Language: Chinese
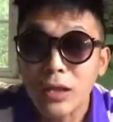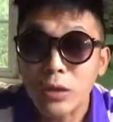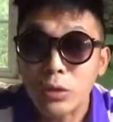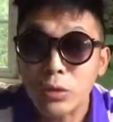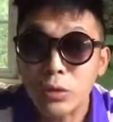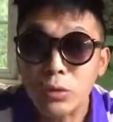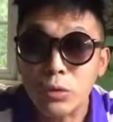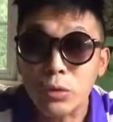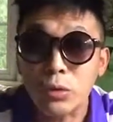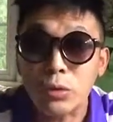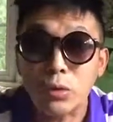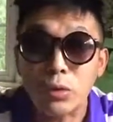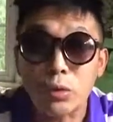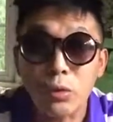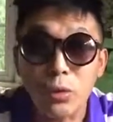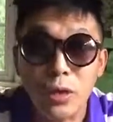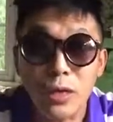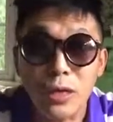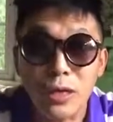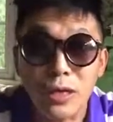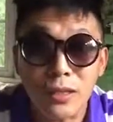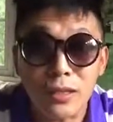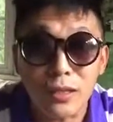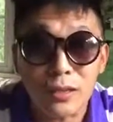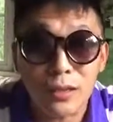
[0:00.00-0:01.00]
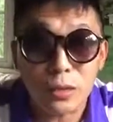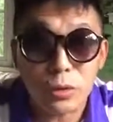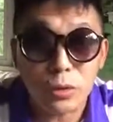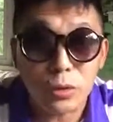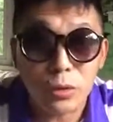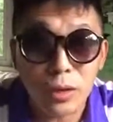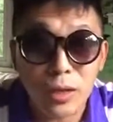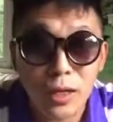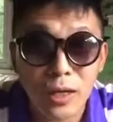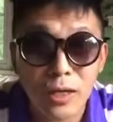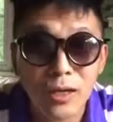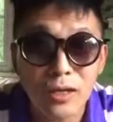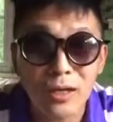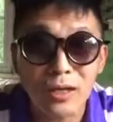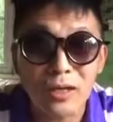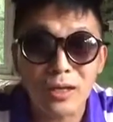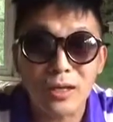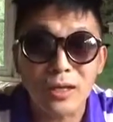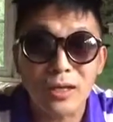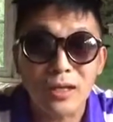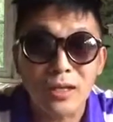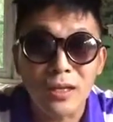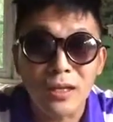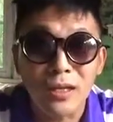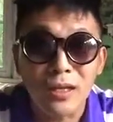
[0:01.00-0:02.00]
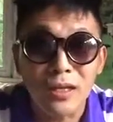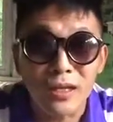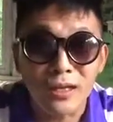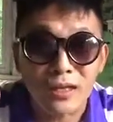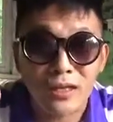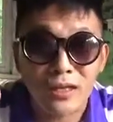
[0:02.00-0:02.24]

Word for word: 从苏联学来的那个